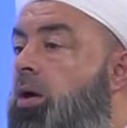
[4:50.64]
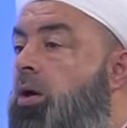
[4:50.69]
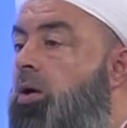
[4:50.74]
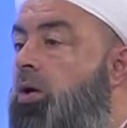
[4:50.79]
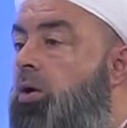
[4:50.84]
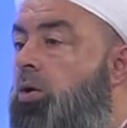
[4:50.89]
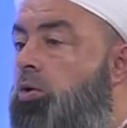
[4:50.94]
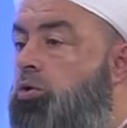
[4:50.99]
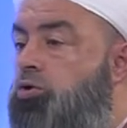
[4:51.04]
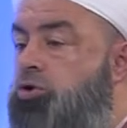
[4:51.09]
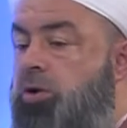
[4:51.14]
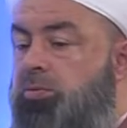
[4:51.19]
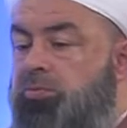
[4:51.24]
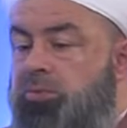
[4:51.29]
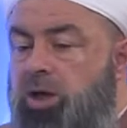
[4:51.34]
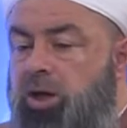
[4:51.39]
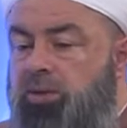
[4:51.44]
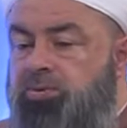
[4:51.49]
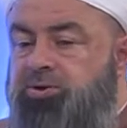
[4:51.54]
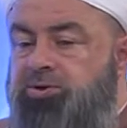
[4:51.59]
Hocam ne
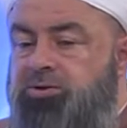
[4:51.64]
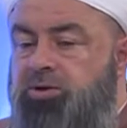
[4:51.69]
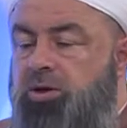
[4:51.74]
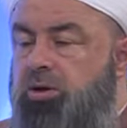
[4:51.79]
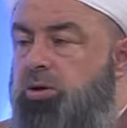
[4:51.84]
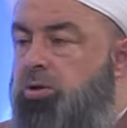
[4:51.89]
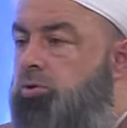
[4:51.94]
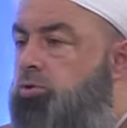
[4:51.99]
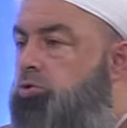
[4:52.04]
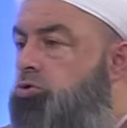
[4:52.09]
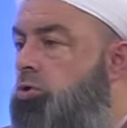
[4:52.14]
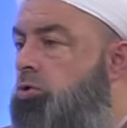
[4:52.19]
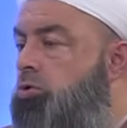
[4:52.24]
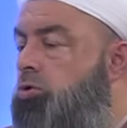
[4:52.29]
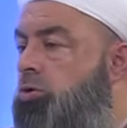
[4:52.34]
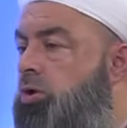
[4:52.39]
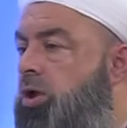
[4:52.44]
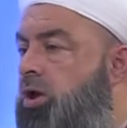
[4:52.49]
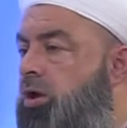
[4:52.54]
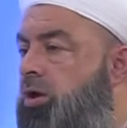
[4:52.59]
yapsınlar? Çok
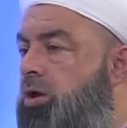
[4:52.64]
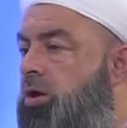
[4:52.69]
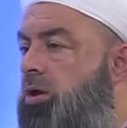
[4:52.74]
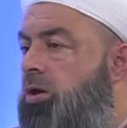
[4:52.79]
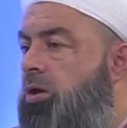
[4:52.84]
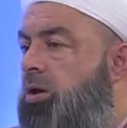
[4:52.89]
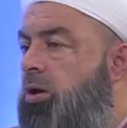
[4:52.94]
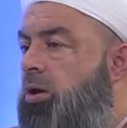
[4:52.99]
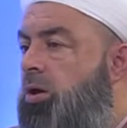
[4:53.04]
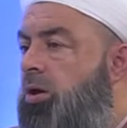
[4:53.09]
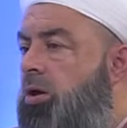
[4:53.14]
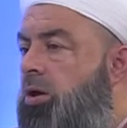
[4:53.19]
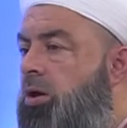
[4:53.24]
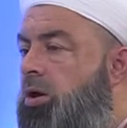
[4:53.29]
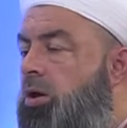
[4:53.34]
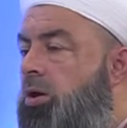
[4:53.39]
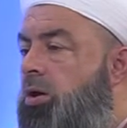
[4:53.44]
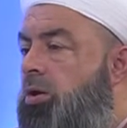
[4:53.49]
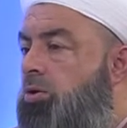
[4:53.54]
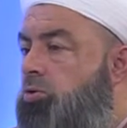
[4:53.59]
kolay.
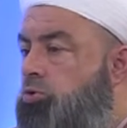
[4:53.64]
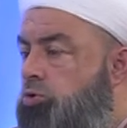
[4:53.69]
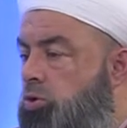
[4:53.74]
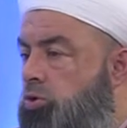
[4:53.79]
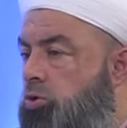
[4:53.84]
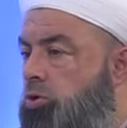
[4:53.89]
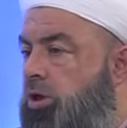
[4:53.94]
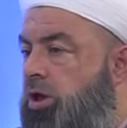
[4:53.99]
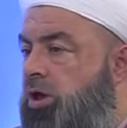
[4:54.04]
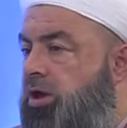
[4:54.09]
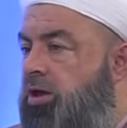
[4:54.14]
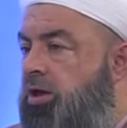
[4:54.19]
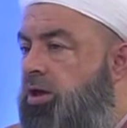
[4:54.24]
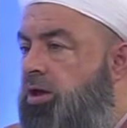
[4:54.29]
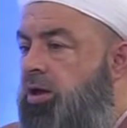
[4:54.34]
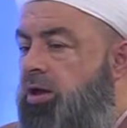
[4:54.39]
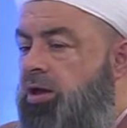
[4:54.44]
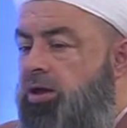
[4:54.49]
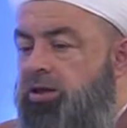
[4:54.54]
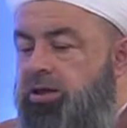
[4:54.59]
Çok kolay.
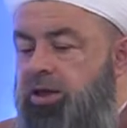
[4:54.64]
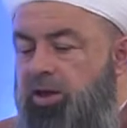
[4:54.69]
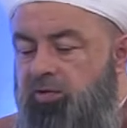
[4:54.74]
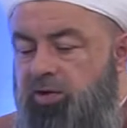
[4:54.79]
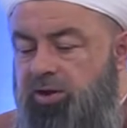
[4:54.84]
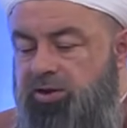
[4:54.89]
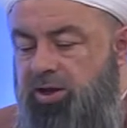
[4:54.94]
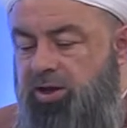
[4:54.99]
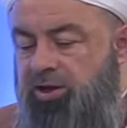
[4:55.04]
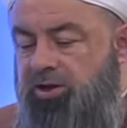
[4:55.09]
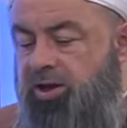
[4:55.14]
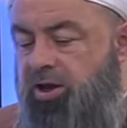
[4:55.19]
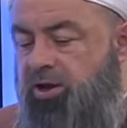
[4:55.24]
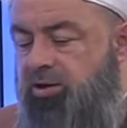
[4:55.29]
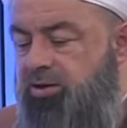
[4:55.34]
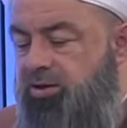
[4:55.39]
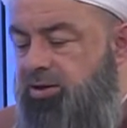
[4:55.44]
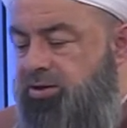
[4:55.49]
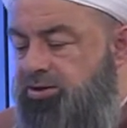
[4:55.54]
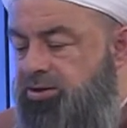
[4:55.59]
Devlet erkanı
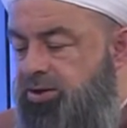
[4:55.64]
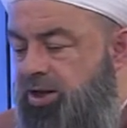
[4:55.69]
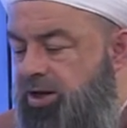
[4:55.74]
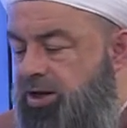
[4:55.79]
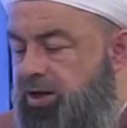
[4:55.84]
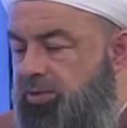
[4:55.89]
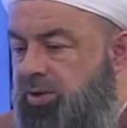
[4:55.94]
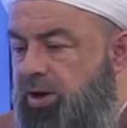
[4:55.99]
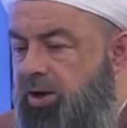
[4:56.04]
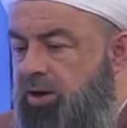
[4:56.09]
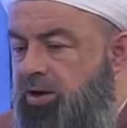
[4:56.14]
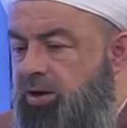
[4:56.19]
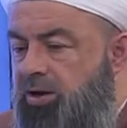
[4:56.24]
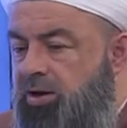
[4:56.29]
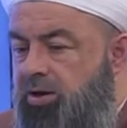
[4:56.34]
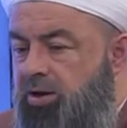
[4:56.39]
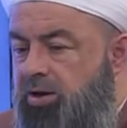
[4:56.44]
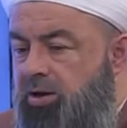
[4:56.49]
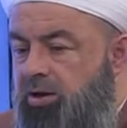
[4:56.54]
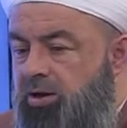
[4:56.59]
desinler ki bak
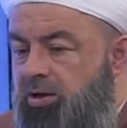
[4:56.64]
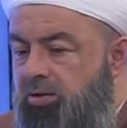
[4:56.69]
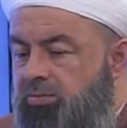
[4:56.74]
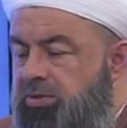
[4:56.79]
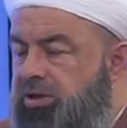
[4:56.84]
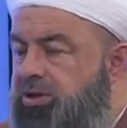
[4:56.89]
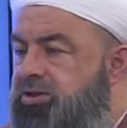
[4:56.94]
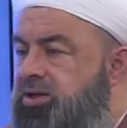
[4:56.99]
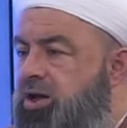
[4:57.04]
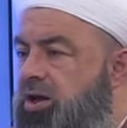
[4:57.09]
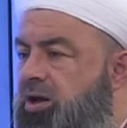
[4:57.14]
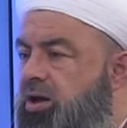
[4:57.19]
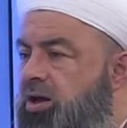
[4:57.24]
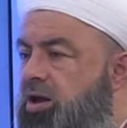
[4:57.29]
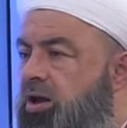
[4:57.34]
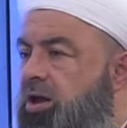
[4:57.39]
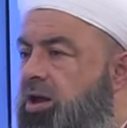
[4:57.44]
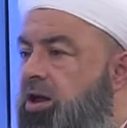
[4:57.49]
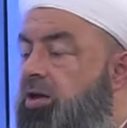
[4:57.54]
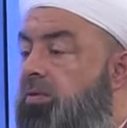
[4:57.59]
misal
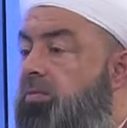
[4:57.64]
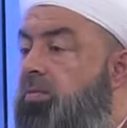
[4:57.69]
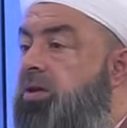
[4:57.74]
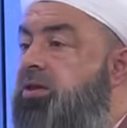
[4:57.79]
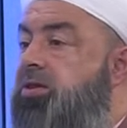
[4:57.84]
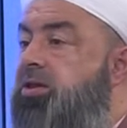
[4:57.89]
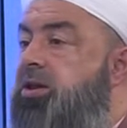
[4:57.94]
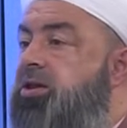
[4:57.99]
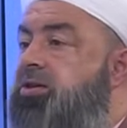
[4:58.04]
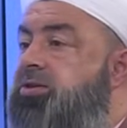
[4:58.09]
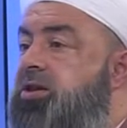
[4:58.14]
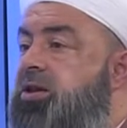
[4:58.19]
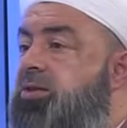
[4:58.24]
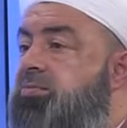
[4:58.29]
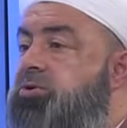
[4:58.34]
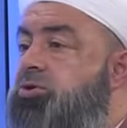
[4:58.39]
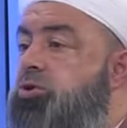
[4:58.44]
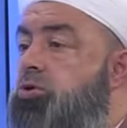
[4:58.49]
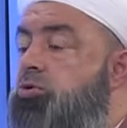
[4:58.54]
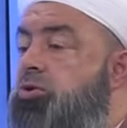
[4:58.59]

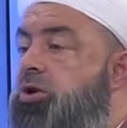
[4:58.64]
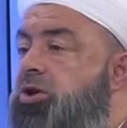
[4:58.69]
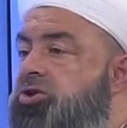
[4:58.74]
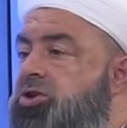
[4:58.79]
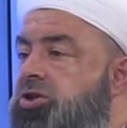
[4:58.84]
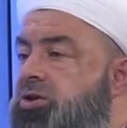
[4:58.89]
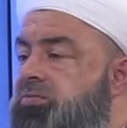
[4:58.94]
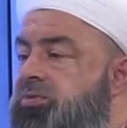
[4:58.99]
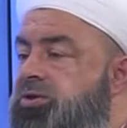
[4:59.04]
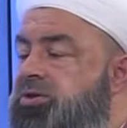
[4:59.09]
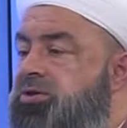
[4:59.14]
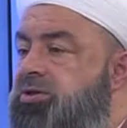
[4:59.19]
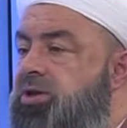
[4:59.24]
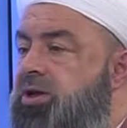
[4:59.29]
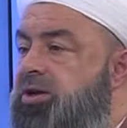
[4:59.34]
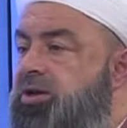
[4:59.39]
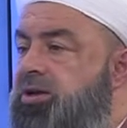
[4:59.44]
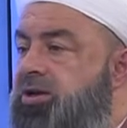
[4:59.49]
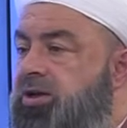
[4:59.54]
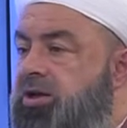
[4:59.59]
medreselerimizin önünü açalım desinler.
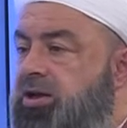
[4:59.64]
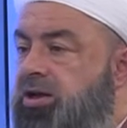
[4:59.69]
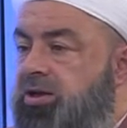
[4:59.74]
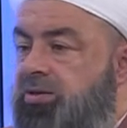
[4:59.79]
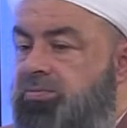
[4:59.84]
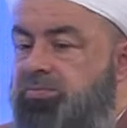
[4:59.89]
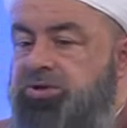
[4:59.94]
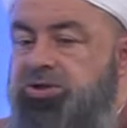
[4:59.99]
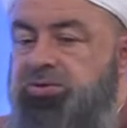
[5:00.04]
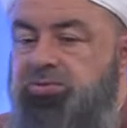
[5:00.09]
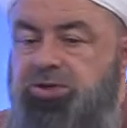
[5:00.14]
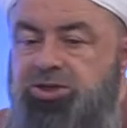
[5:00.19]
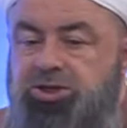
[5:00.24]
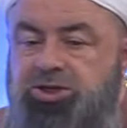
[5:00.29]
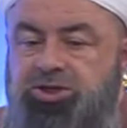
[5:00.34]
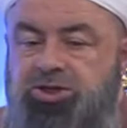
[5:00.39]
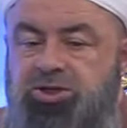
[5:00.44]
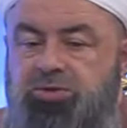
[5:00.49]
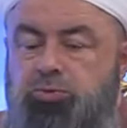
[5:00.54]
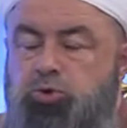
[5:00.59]
Bizim
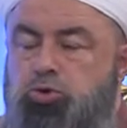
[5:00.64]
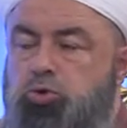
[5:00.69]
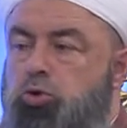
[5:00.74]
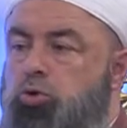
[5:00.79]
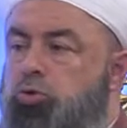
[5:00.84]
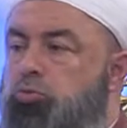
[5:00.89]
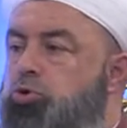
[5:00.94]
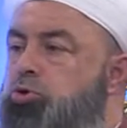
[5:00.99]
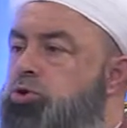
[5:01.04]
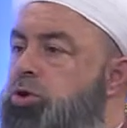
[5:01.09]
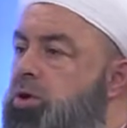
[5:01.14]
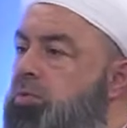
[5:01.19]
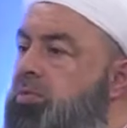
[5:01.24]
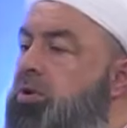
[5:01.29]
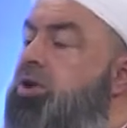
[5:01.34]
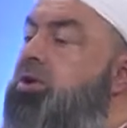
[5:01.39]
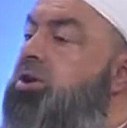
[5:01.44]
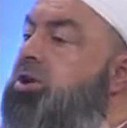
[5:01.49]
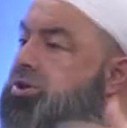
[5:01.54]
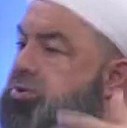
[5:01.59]
yetiştirmiş olduğumuz talebeleri
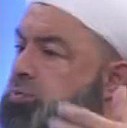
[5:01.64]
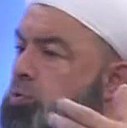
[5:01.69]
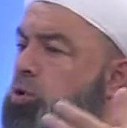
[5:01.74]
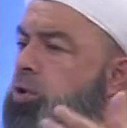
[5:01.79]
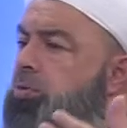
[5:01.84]
resmi olarak